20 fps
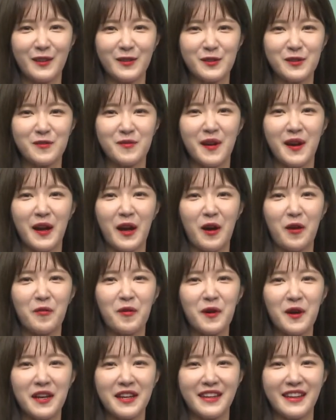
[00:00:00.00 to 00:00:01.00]
주말에
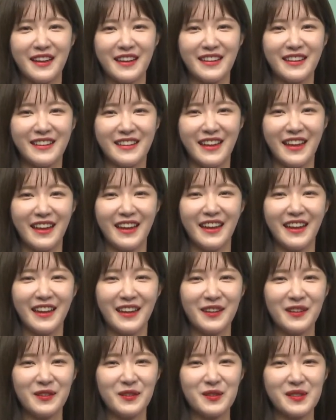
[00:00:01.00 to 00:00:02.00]
어버이날인데
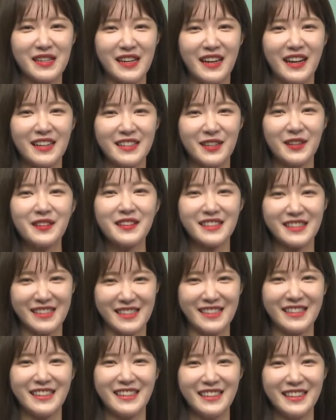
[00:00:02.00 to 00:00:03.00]
효도 잘
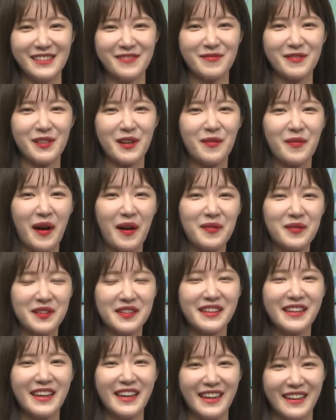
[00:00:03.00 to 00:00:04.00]
하셨는지 물어봐
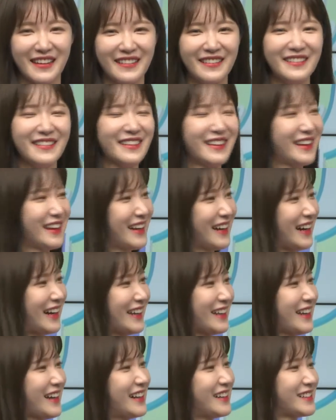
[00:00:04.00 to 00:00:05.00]
볼게요.
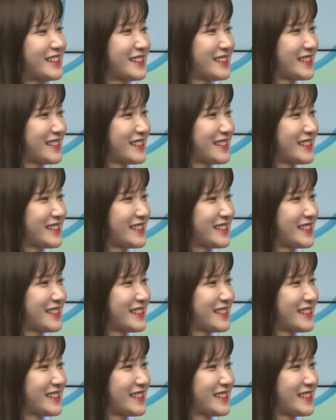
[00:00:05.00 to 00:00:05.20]
안녕하세요,